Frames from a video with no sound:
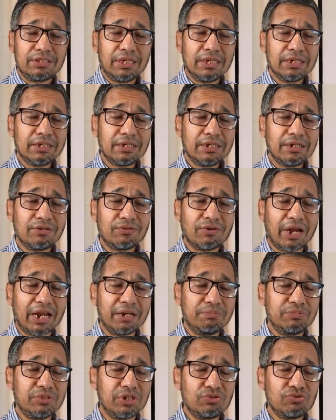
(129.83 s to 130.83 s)
থিঙ্কিং
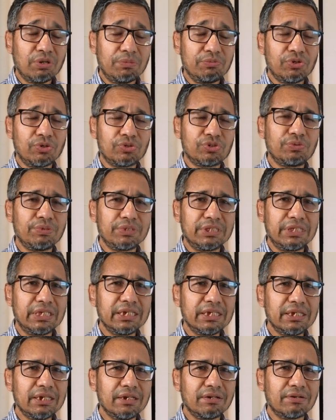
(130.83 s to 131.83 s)
রাইট যেহেতু আমি সবসময়
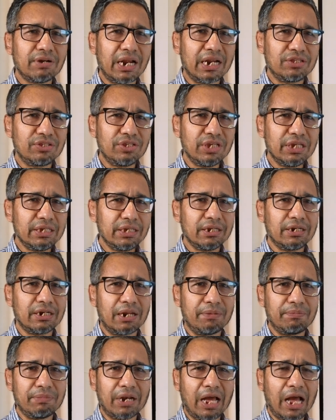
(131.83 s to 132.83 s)
থিঙ্কিং রাইট থিঙ্কিং
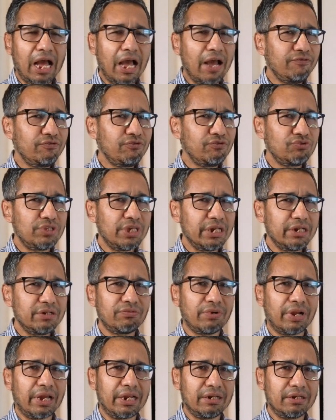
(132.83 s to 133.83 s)
রাইট মানে আই হ্যাভ টু থিঙ্ক
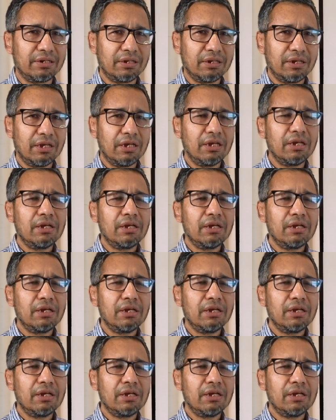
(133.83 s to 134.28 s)
রাইট